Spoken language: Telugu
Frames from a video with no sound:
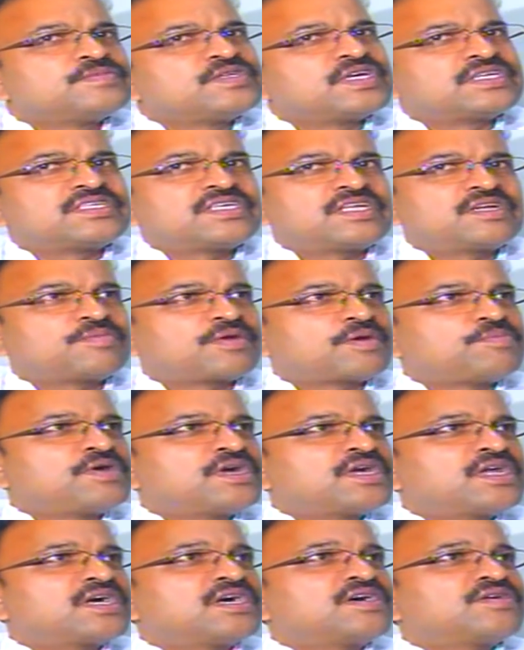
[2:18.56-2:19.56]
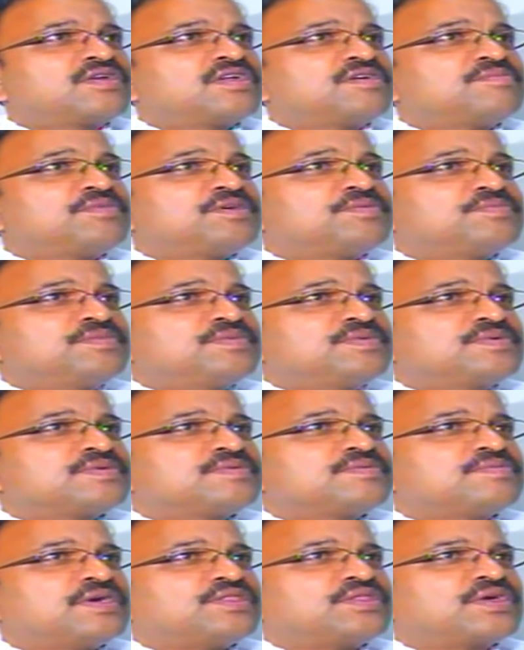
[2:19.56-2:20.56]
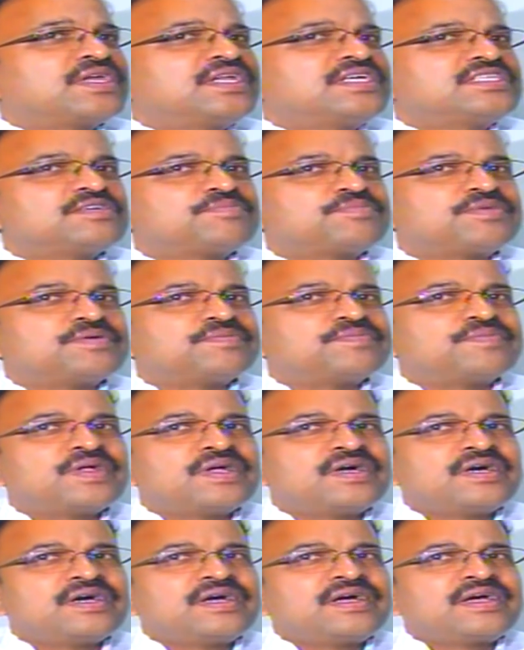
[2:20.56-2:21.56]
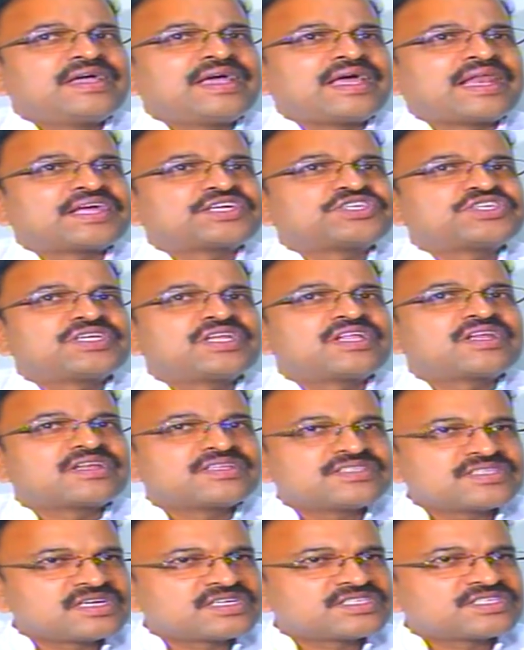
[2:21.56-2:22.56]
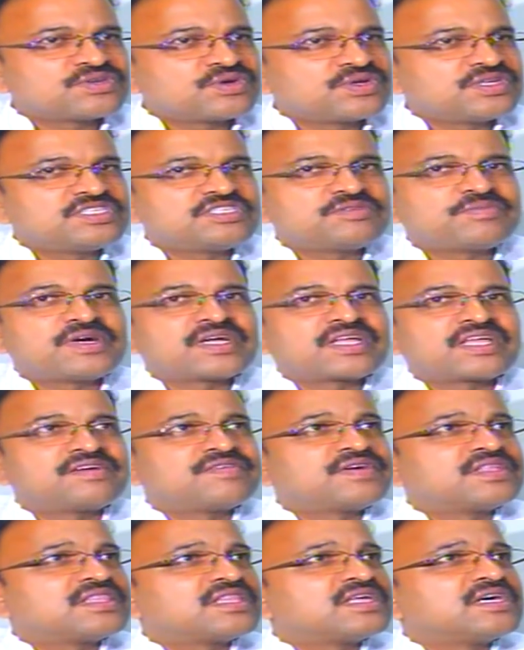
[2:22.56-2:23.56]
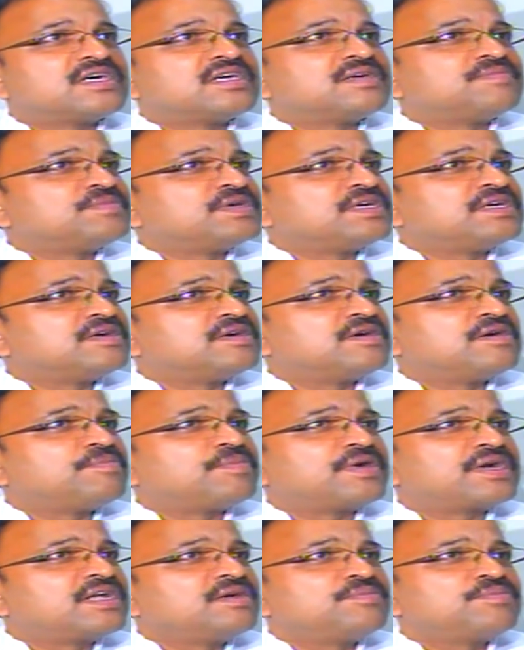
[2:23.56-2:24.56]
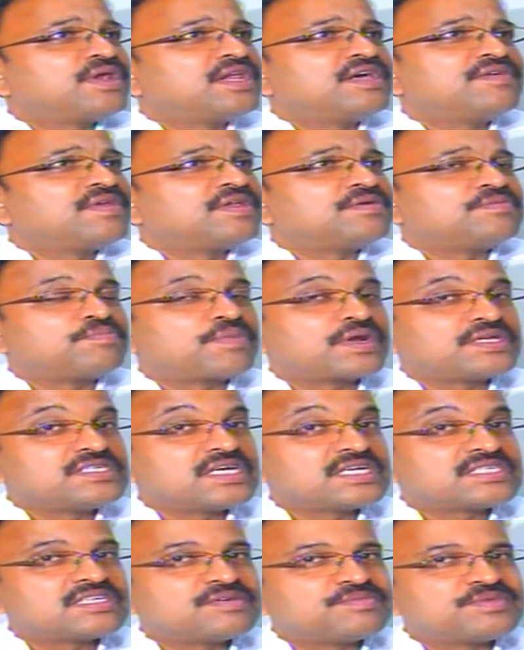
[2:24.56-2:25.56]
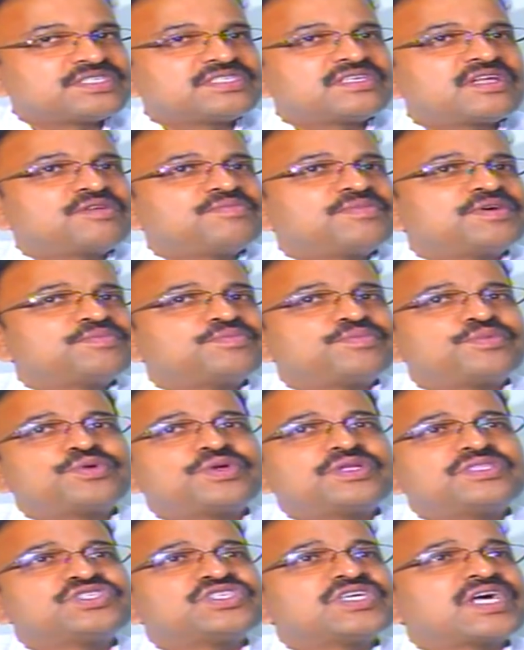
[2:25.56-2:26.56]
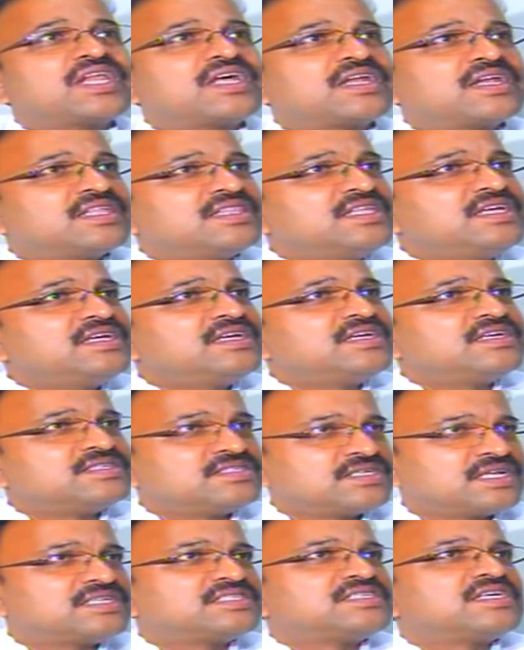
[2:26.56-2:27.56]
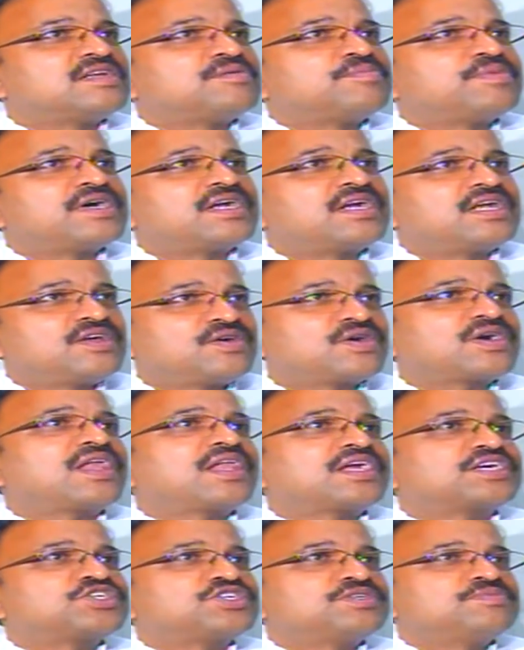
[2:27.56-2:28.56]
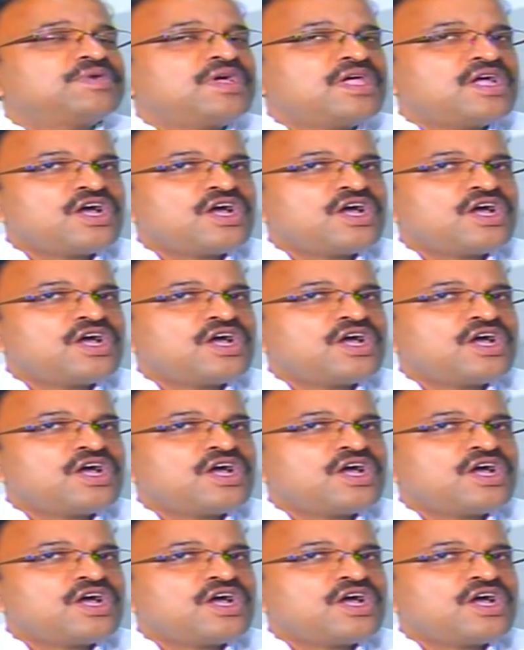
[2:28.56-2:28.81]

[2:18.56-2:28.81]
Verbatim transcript: జనసేన బ్రహ్మాండంగా ఉన్నాం మేము అందుకనే చెప్పాం ఎలక్షన్ రిజల్ట్స్ గురించి మాకేం అంత పట్టింపులు ఏమి లేవు ప్రజా సమస్యలు మేము పూరించాలన్నది ఈ జనసేన పార్టీ యొక్క లక్ష్యం